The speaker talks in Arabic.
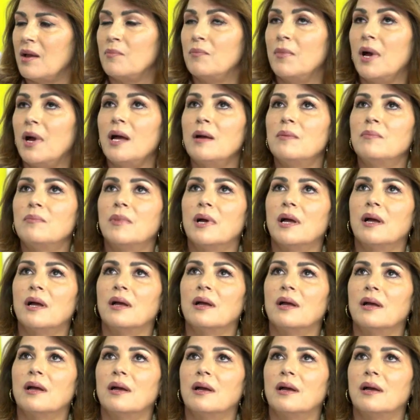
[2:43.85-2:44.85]

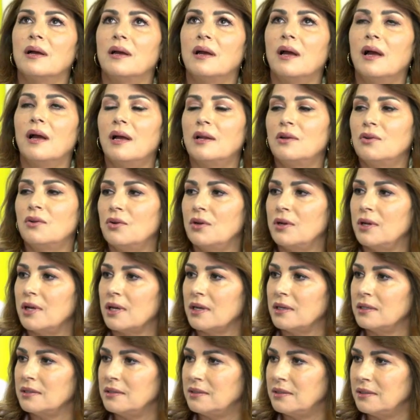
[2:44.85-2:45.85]
مهما قالوا
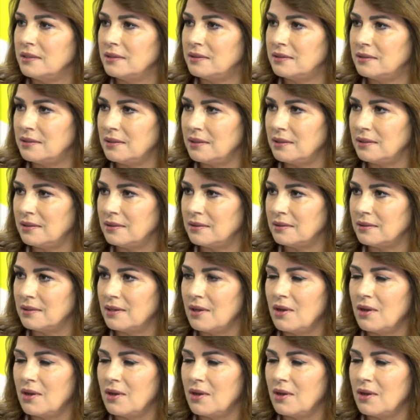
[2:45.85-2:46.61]
القديسين